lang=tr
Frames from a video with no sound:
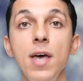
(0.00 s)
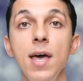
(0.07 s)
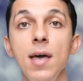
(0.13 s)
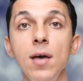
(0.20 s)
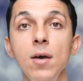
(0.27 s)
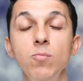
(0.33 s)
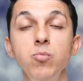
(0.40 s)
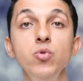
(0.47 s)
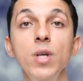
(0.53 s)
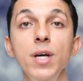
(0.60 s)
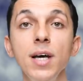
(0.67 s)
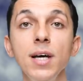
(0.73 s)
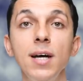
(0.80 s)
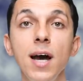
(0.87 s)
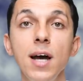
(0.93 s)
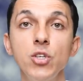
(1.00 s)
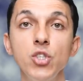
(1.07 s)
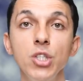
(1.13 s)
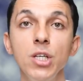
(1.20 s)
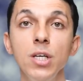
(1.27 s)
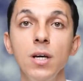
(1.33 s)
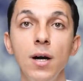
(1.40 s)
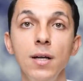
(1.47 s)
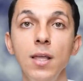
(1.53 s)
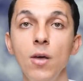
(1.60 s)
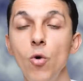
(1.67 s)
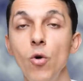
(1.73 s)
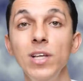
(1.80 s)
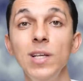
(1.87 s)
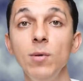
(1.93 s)
ve bunlara karşı
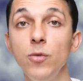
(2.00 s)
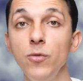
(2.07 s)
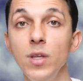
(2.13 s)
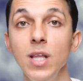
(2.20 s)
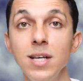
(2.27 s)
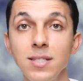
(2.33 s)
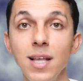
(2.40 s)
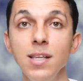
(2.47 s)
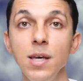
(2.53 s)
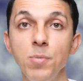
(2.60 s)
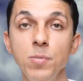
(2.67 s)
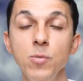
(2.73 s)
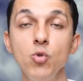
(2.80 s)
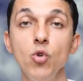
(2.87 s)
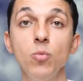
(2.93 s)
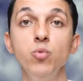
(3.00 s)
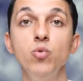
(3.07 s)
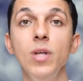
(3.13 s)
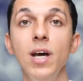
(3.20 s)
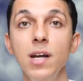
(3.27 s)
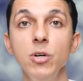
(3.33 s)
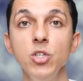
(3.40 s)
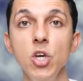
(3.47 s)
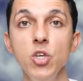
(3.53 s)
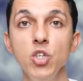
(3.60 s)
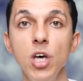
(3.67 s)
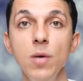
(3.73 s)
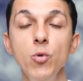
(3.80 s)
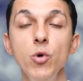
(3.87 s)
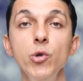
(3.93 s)
hani öyle bir finansal yapımız yok. Bunlarla başa
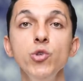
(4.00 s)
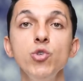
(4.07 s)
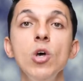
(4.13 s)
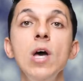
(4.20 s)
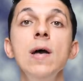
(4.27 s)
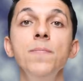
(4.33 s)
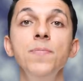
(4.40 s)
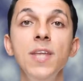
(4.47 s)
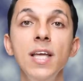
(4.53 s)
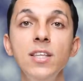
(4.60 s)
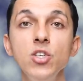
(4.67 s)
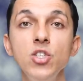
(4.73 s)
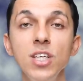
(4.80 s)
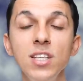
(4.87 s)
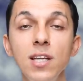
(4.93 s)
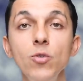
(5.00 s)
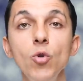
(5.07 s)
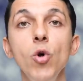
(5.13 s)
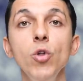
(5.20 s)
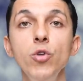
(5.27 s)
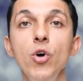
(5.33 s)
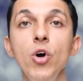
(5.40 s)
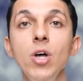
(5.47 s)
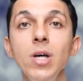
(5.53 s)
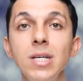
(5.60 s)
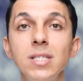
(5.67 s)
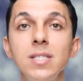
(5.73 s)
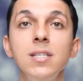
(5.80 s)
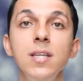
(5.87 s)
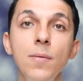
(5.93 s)
çıkamıyoruz. Neticede ne oluyor?
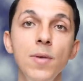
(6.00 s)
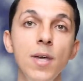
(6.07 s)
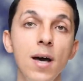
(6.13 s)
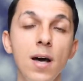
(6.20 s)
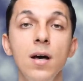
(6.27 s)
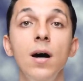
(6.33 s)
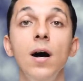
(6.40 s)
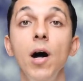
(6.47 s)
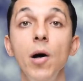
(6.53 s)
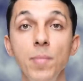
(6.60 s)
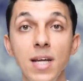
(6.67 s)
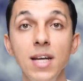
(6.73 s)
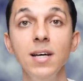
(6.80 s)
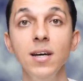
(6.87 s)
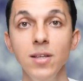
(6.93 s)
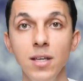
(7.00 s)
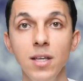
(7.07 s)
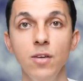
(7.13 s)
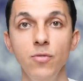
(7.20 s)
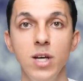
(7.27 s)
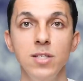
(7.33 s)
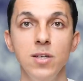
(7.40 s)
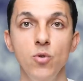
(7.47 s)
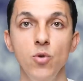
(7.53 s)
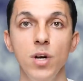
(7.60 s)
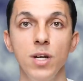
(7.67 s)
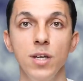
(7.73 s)
Sinemia Amerika'da da iflas ediyor